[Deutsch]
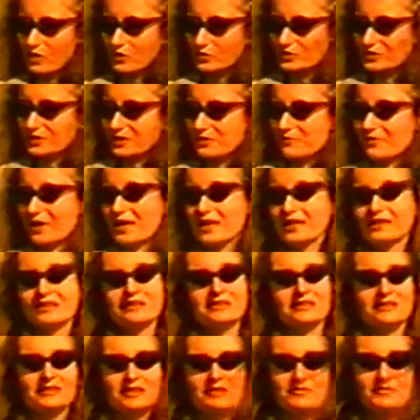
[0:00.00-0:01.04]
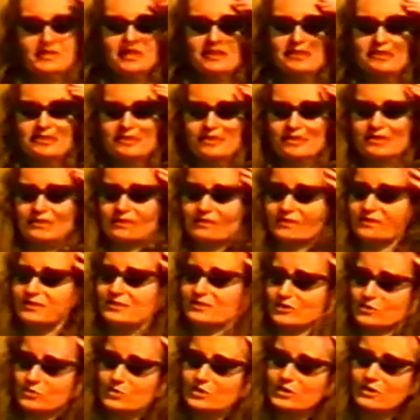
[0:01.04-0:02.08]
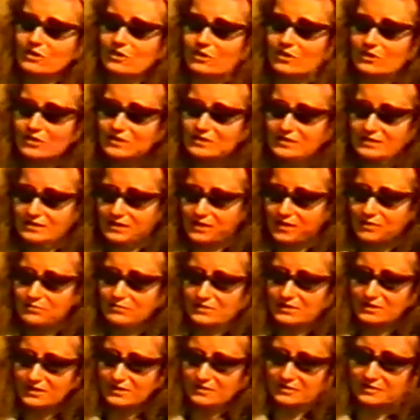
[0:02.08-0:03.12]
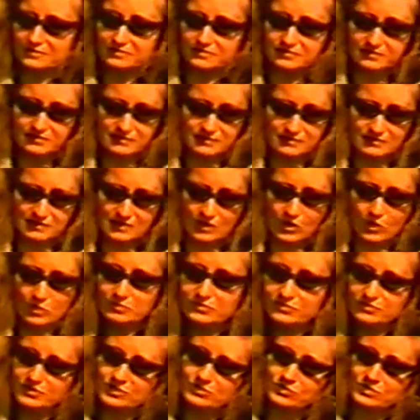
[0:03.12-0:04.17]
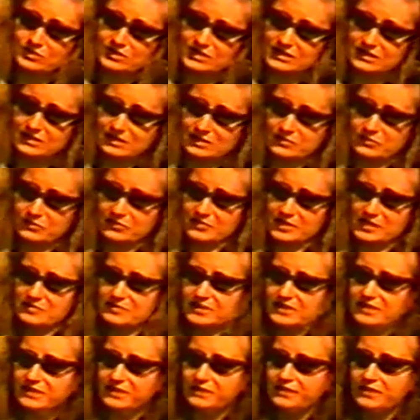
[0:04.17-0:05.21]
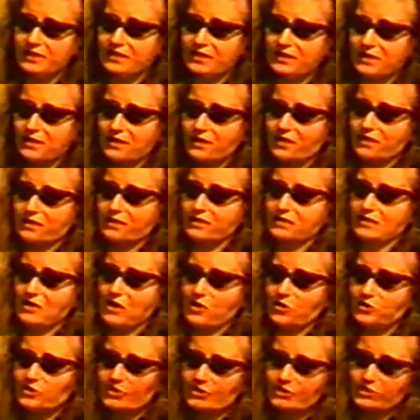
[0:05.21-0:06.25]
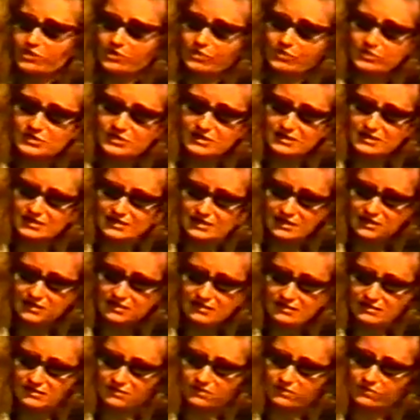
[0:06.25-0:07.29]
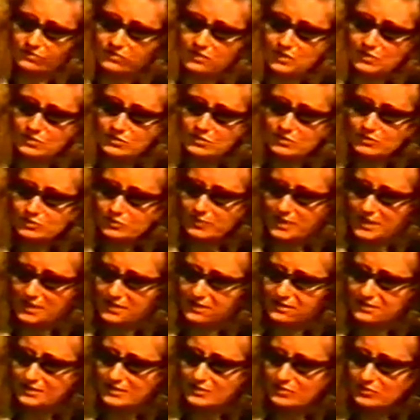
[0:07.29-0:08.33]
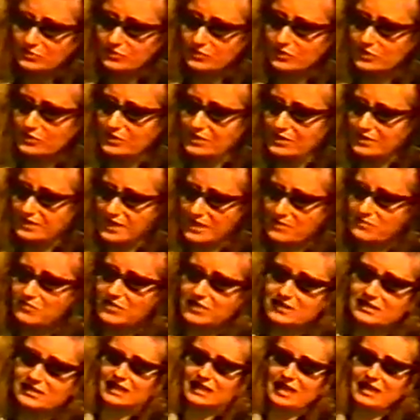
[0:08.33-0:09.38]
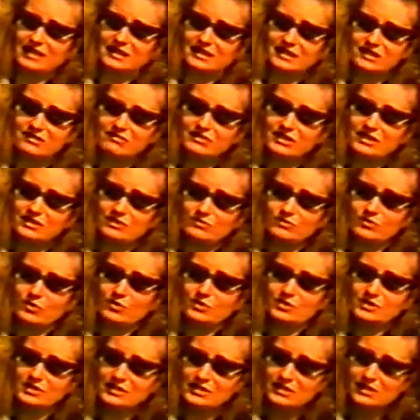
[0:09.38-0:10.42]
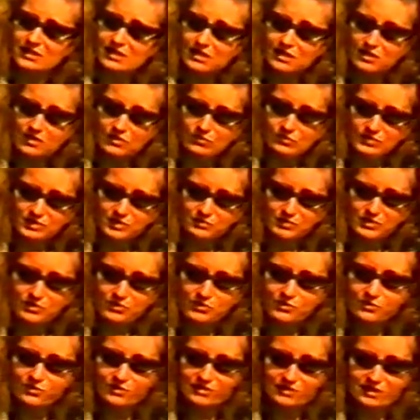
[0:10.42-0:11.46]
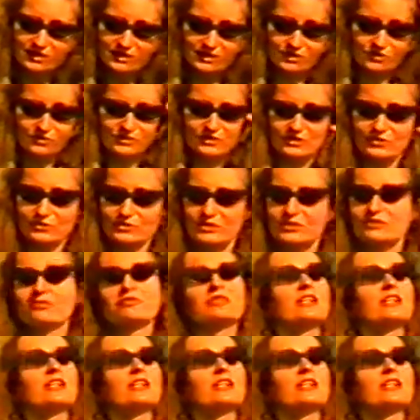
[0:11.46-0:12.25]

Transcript: Und gemeint ist damit, äh, dass diese jungen Leute, die eben diese, die Hauptfiguren in dem Film sind, äh, ausgeschlossen sind und ausgesperrt sind von dem, sie eigentlich wirklich wollen. Und sie belügen sich unter, unter